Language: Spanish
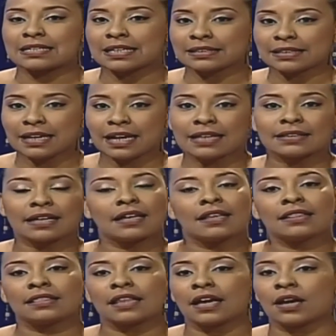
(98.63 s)
Se trata
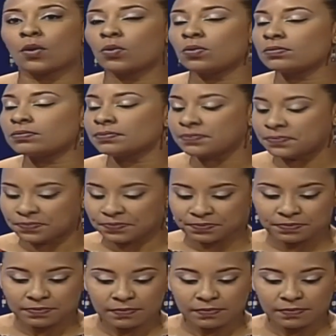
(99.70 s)
de un